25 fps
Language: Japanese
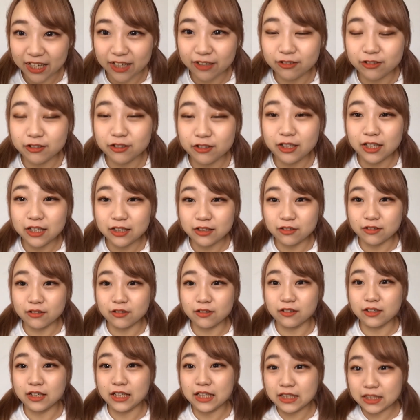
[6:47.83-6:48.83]
この
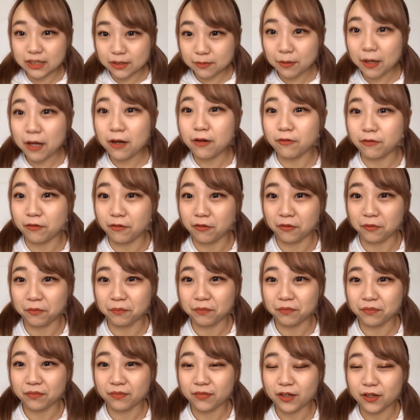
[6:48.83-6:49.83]
後1番を
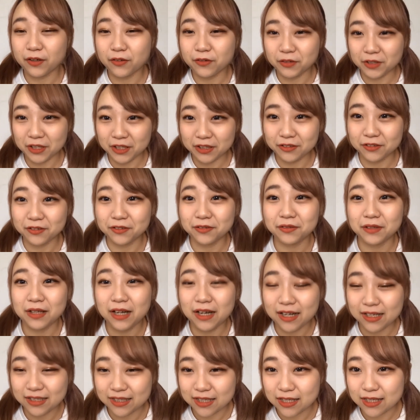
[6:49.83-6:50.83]
この後流
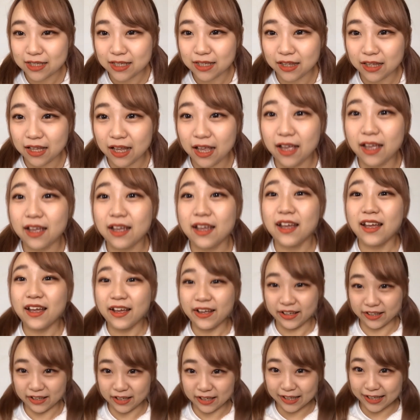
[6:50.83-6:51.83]
させて
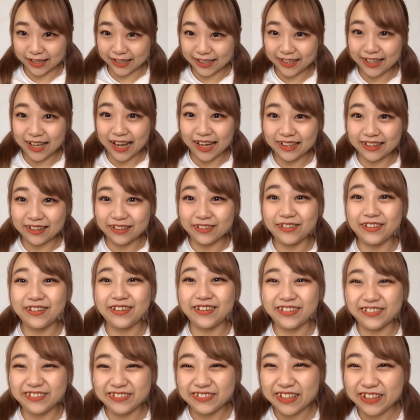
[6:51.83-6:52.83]
いただきたいと
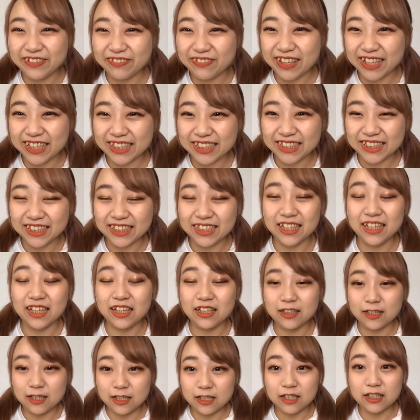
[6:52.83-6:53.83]
思います。
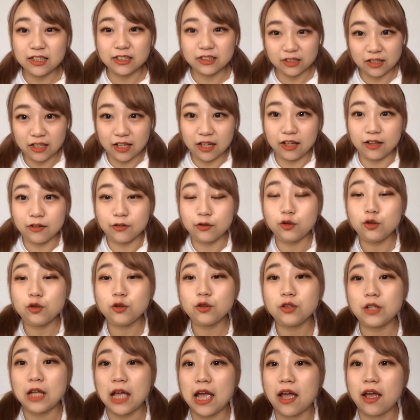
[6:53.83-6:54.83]
でですねフル
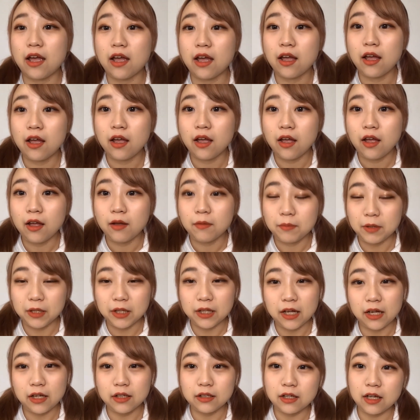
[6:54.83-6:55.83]
で見
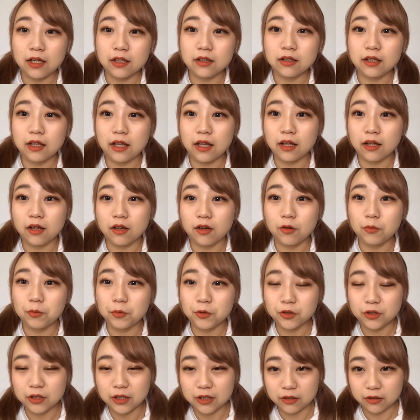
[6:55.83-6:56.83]
たいなって思っ
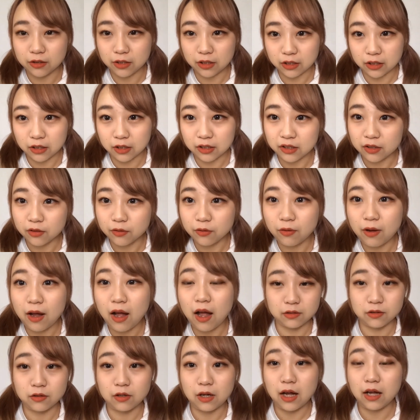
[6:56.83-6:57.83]
てくれた人は
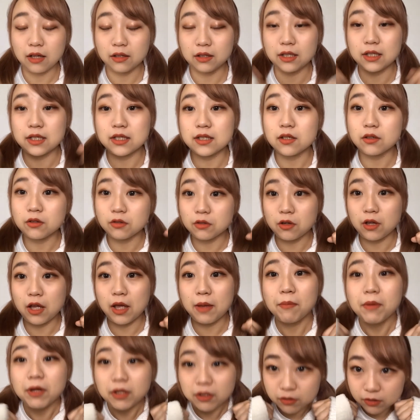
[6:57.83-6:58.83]
アーティストの
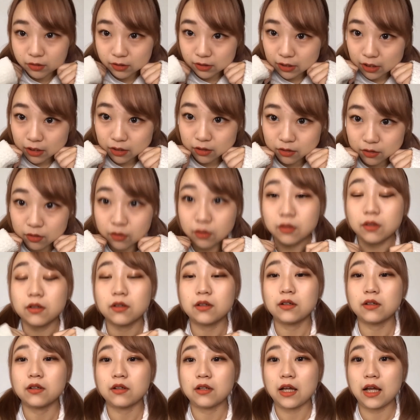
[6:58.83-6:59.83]
エマノンさんの、
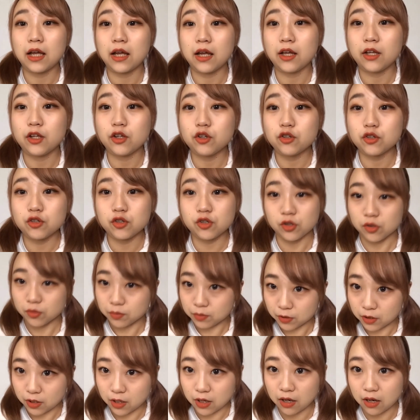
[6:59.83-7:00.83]
えー、YouTube
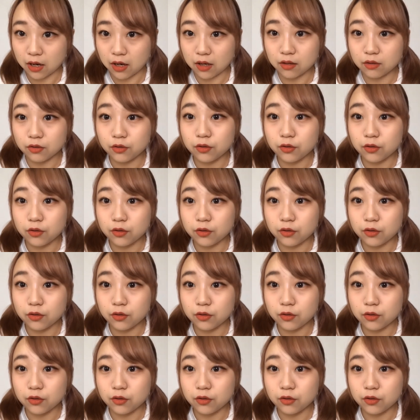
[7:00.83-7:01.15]
からフ